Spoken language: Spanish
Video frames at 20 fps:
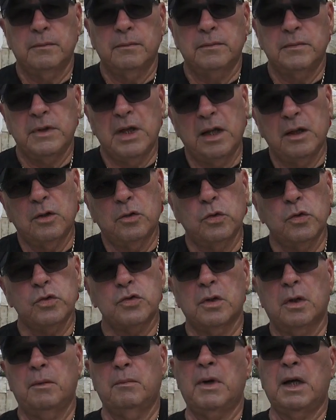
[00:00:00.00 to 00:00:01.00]
Ya
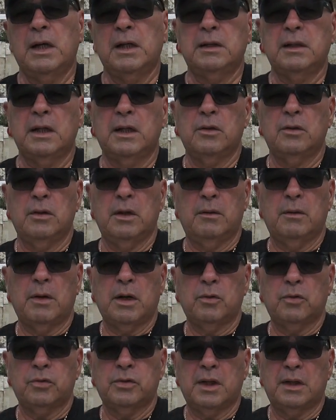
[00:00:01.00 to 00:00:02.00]
incluso en el maletero le va a
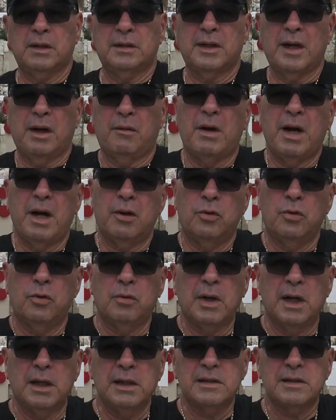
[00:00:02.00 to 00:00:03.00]
costar trabajo
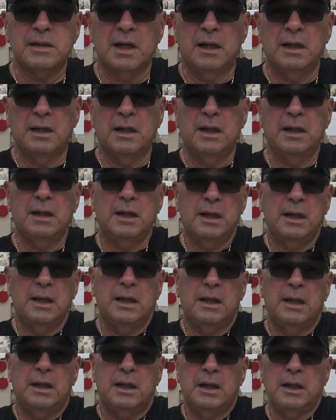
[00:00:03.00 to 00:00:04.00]
localizarla
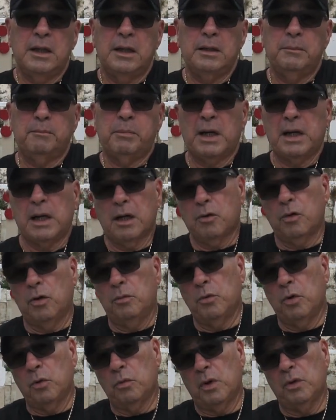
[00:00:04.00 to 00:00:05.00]
y para
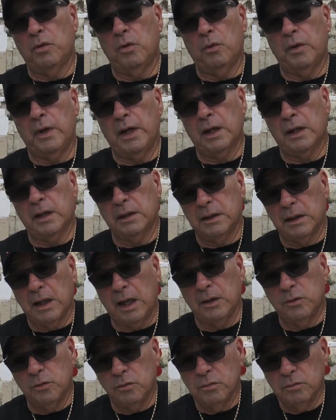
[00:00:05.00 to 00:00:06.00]
cómo, cuando vea que
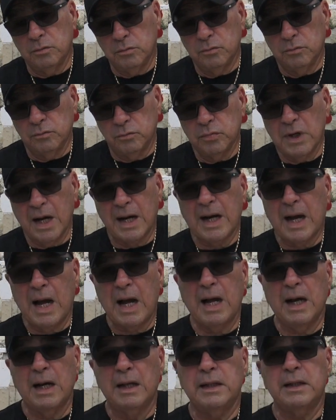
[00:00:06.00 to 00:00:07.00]
hay una
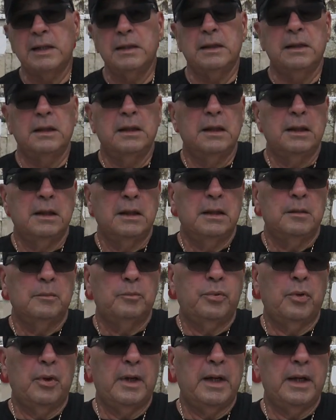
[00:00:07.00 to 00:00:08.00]
caja ahí,
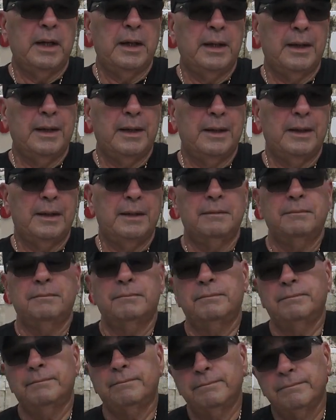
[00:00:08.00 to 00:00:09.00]
pues
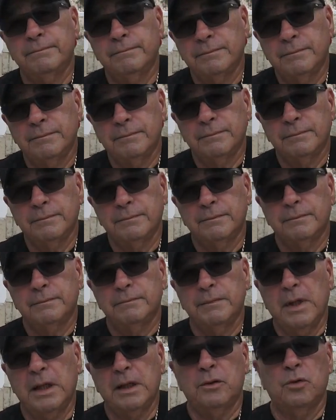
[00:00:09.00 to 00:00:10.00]

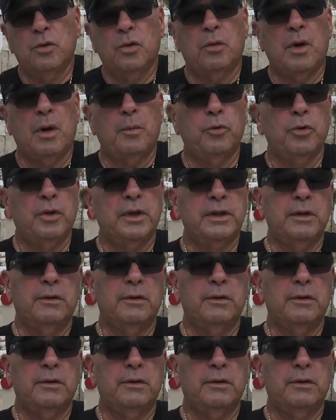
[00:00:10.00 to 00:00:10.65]
no va a poder